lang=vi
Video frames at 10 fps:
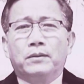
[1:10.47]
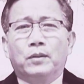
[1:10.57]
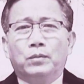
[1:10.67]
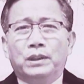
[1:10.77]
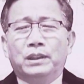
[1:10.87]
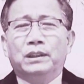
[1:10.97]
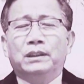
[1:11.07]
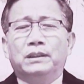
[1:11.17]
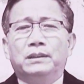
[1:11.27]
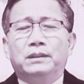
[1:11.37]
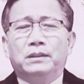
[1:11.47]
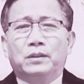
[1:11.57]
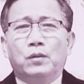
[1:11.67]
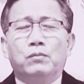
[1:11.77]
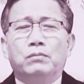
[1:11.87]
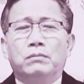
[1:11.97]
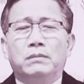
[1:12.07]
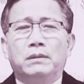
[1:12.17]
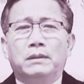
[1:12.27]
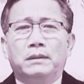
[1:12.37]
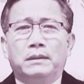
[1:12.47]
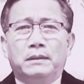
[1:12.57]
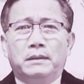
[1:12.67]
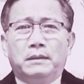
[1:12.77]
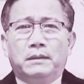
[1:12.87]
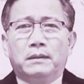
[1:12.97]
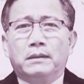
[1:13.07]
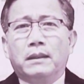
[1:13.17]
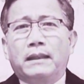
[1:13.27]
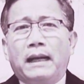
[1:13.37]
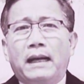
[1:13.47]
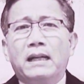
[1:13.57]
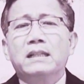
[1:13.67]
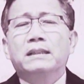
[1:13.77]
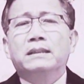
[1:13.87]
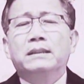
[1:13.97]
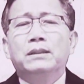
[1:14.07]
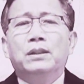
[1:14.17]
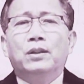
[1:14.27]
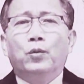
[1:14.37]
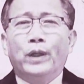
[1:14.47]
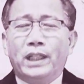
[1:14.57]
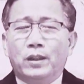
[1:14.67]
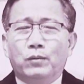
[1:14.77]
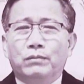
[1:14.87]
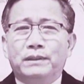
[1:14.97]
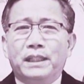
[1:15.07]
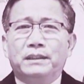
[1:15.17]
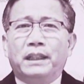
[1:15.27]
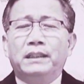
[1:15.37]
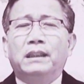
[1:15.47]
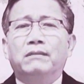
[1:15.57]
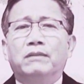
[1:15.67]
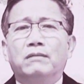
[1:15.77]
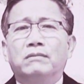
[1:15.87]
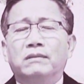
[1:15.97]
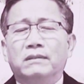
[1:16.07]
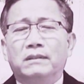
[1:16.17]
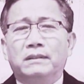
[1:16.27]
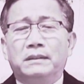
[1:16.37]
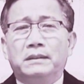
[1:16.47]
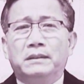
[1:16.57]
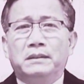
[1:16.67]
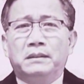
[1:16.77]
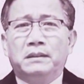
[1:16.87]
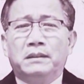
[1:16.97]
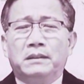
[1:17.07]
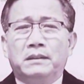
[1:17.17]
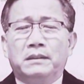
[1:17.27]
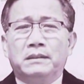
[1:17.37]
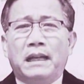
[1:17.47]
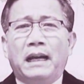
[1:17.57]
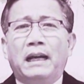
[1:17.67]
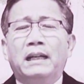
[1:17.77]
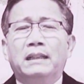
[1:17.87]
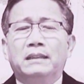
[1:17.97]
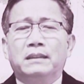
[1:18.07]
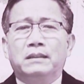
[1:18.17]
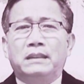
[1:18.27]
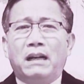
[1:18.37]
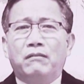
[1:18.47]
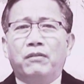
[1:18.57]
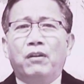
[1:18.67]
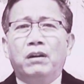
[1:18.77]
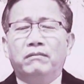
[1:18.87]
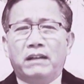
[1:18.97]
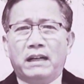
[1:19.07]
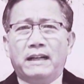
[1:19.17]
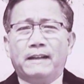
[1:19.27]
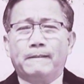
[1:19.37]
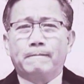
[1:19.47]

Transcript: cũng như cùng tất cả quý anh hùng chiến sĩ trận vong đã trào phó và